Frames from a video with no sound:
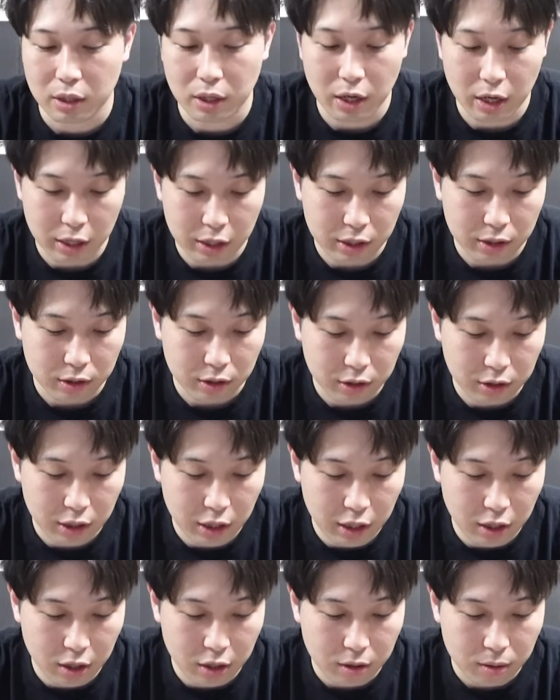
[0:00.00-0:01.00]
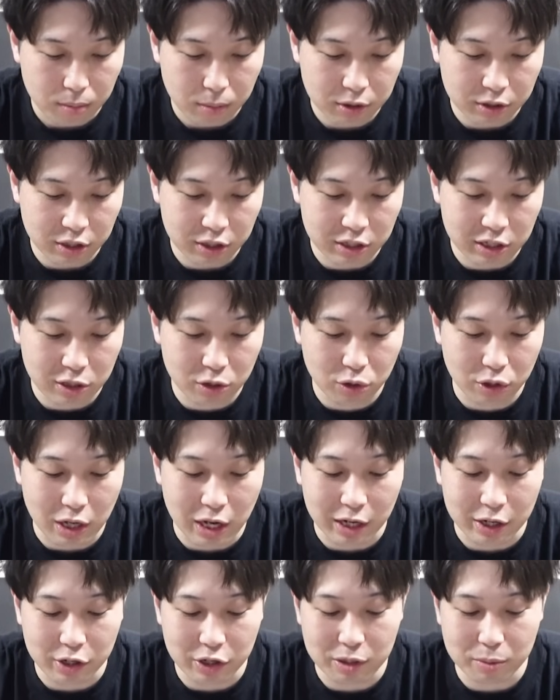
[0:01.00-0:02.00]
はい。で、まあ、自身の
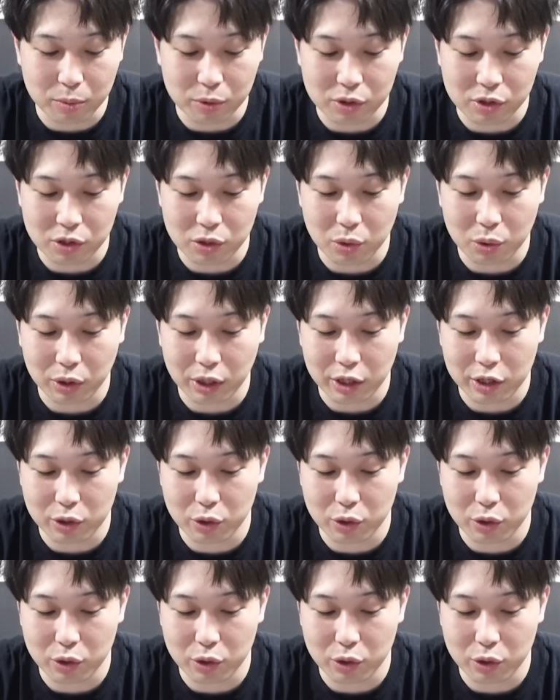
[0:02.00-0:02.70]
殴りも強くて、